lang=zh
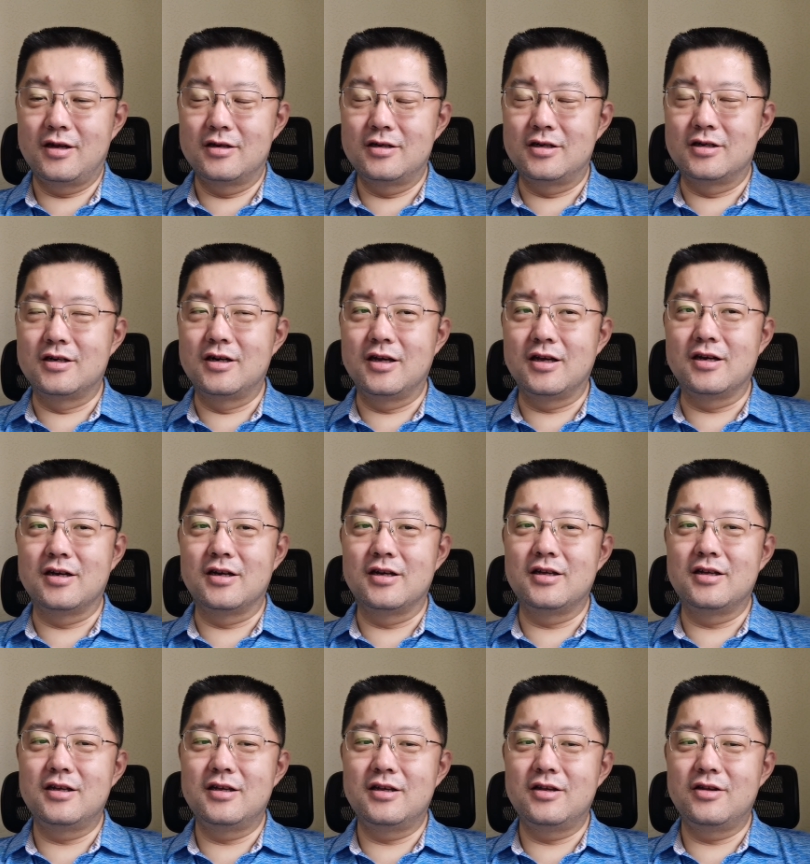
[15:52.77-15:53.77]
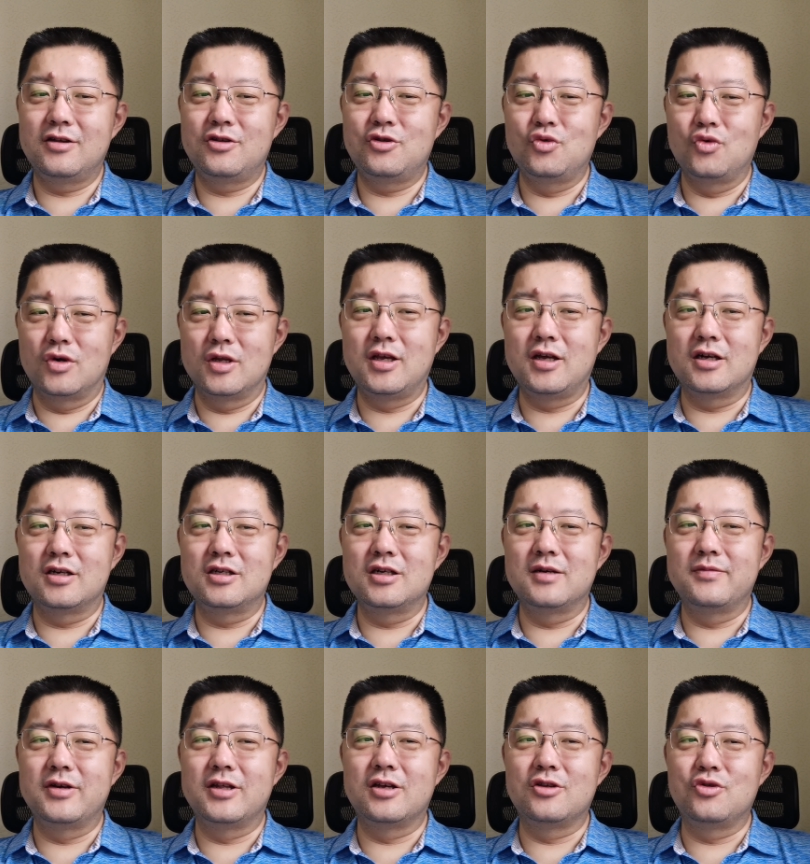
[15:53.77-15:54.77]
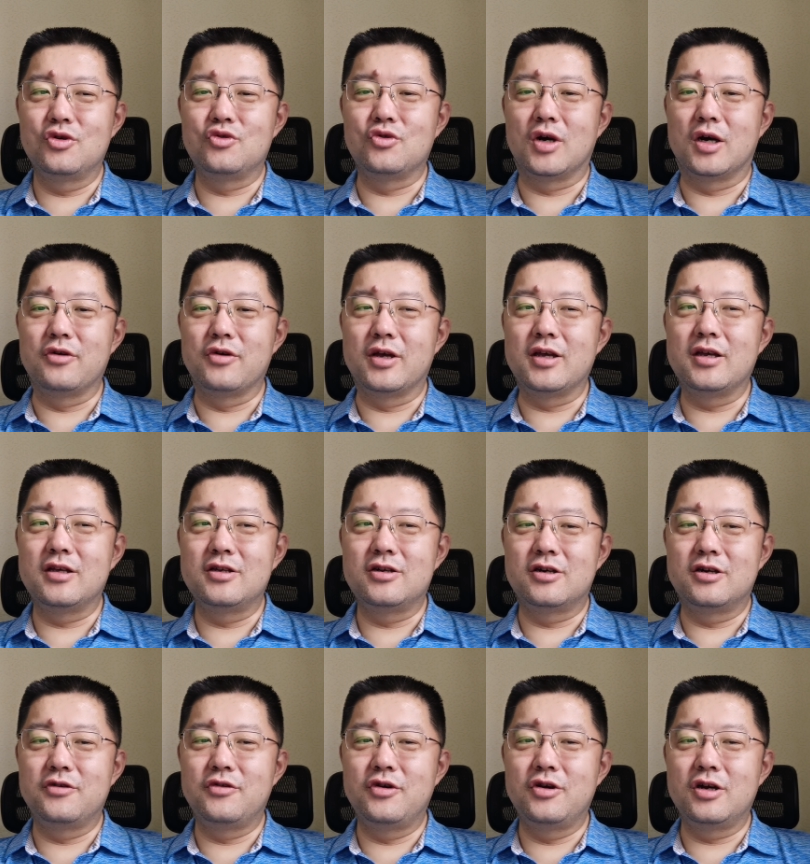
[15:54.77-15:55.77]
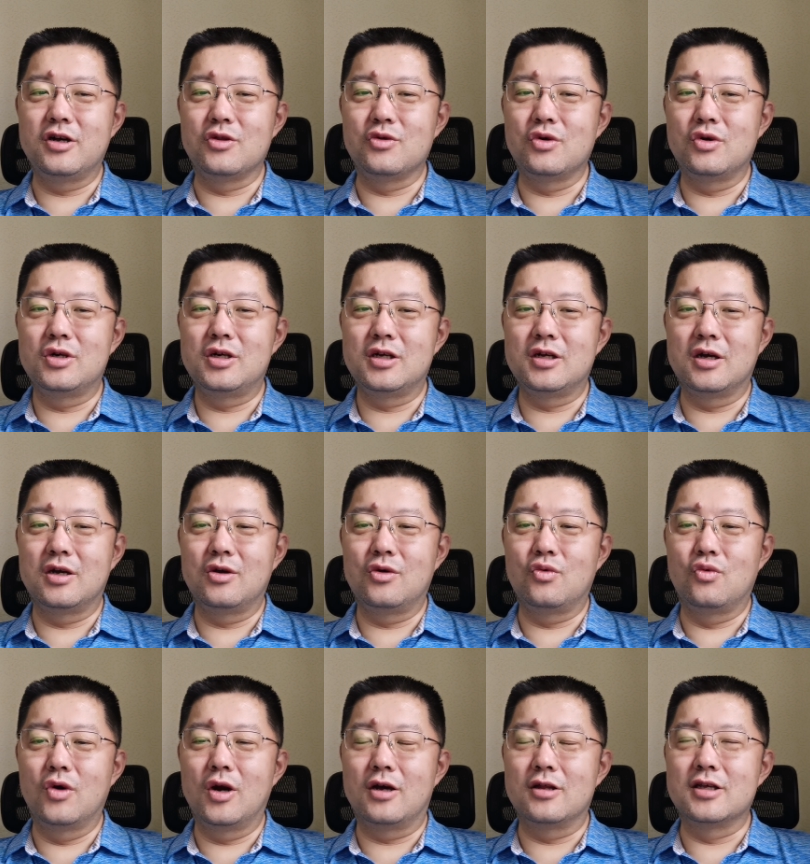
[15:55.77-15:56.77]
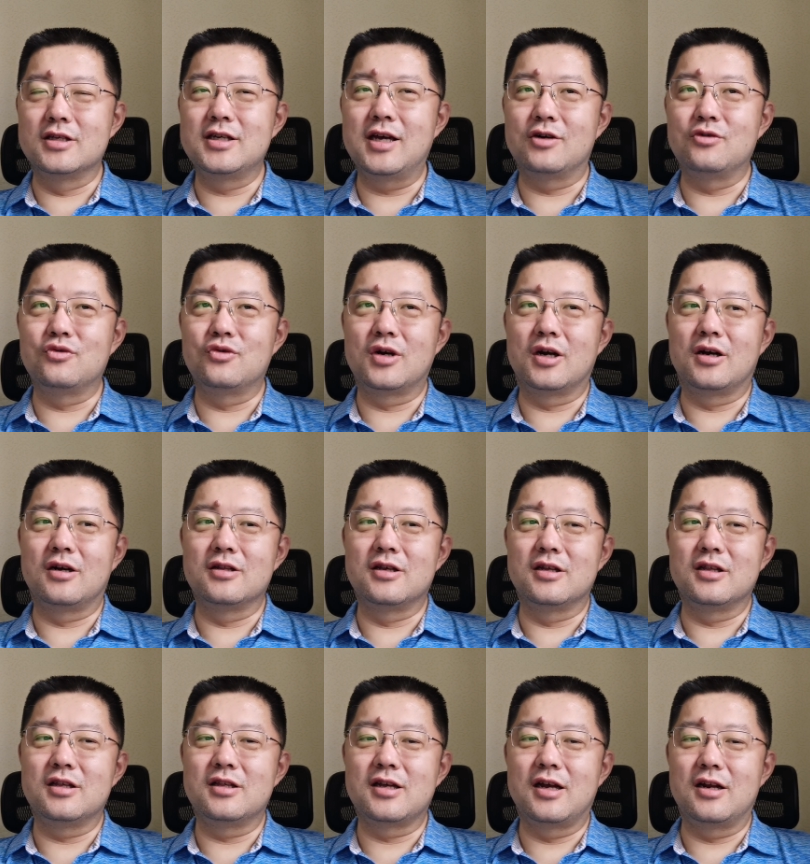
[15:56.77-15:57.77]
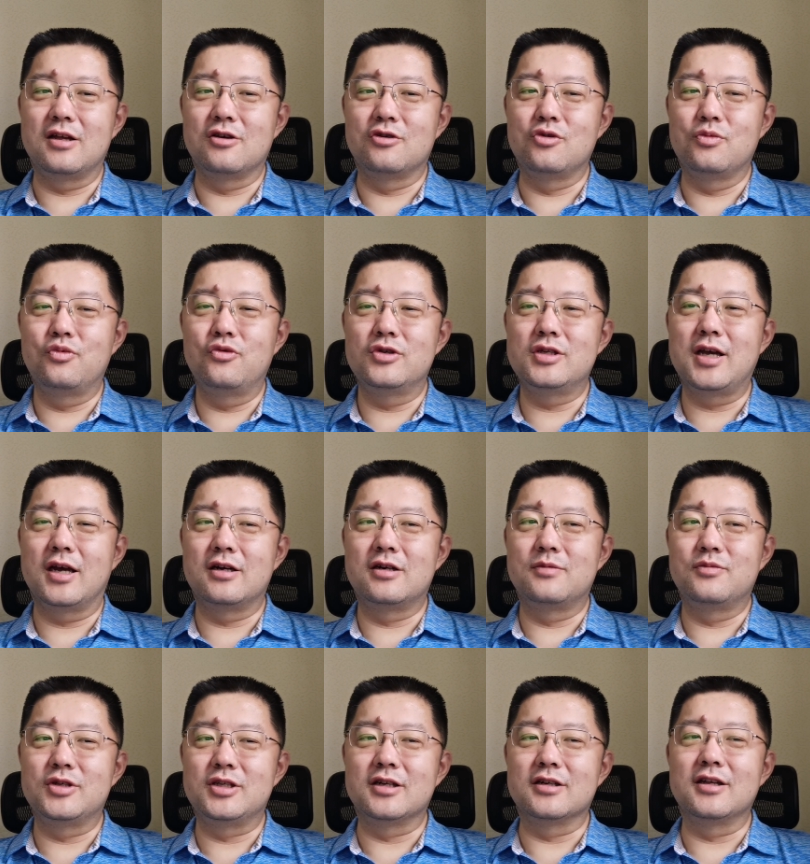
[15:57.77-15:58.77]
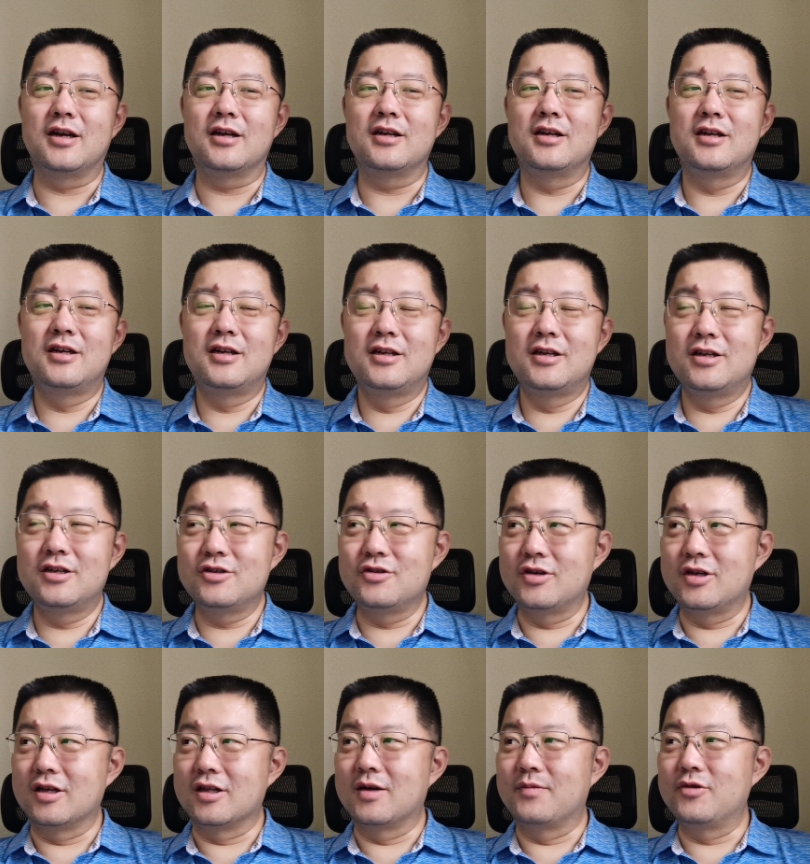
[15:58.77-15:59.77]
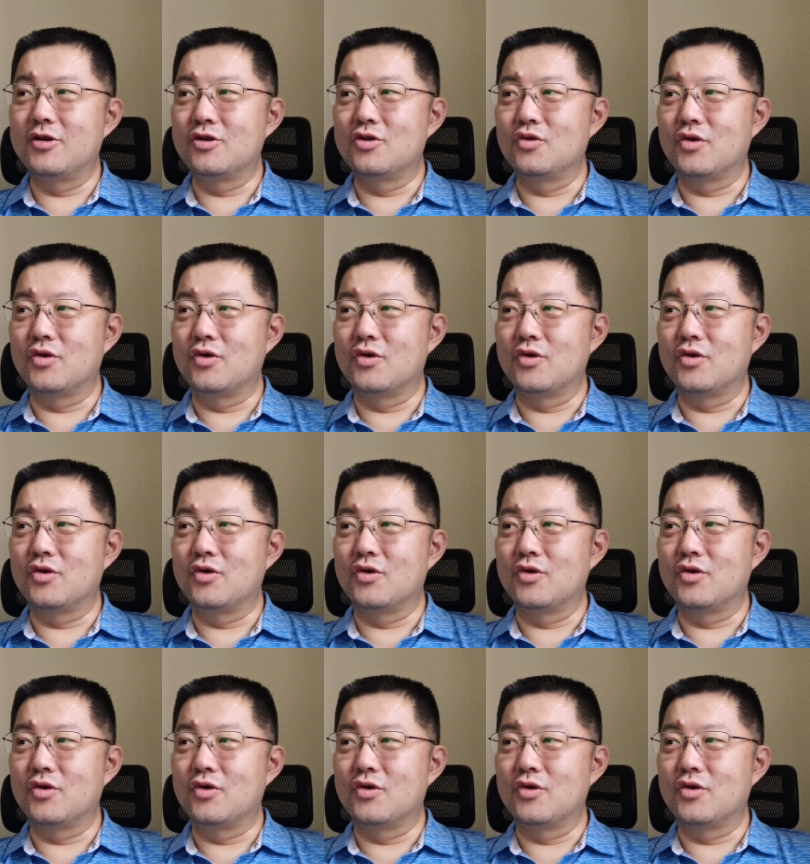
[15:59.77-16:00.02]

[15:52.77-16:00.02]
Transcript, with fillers: 当时那个做那个设备的最主要原因，就是因为有很多这个古老的建筑，然后呢，你在里头去布线是不行的，所以呢，他